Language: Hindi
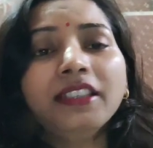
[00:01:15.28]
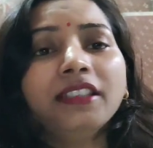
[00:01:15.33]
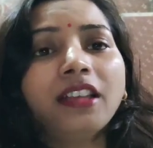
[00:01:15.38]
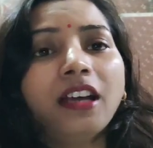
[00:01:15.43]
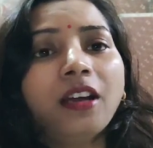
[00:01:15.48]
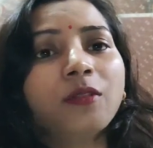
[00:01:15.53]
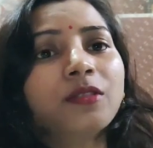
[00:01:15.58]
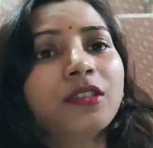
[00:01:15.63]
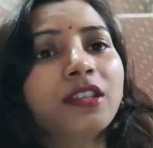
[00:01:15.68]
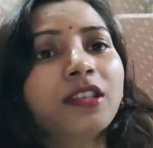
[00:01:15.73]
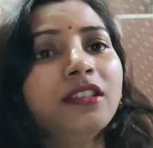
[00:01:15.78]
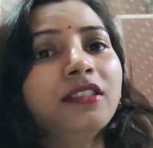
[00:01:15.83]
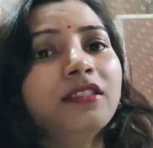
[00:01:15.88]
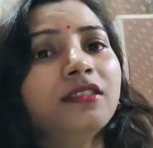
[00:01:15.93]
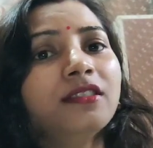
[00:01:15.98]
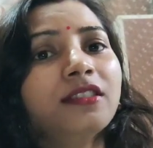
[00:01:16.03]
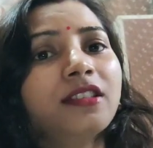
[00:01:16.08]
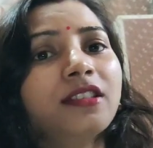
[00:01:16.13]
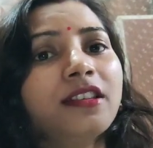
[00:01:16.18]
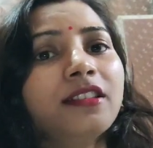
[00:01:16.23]
थ्री
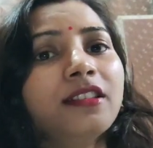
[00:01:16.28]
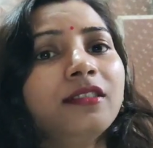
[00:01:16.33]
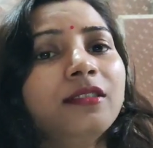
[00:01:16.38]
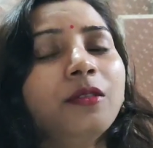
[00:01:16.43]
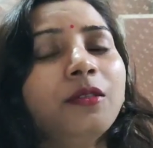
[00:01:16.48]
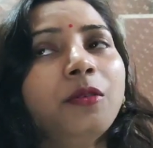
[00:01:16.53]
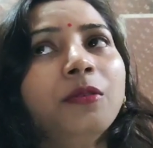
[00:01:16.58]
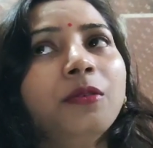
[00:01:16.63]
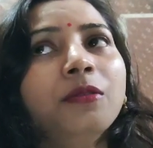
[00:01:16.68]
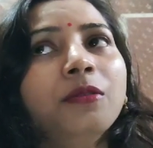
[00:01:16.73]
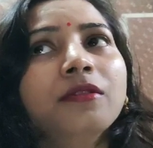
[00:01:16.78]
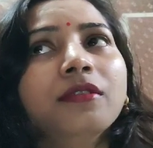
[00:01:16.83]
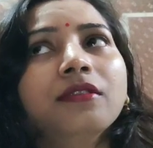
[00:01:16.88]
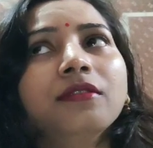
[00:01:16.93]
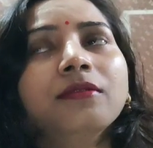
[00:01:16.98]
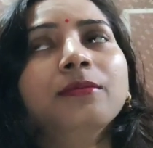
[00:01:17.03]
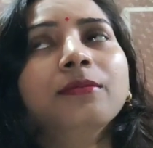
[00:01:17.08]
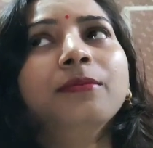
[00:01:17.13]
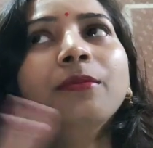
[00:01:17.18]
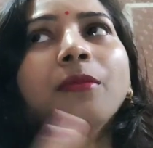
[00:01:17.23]
थाउजेंड से तो
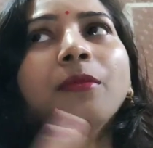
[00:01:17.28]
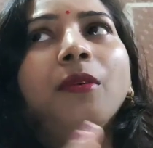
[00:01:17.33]
uh,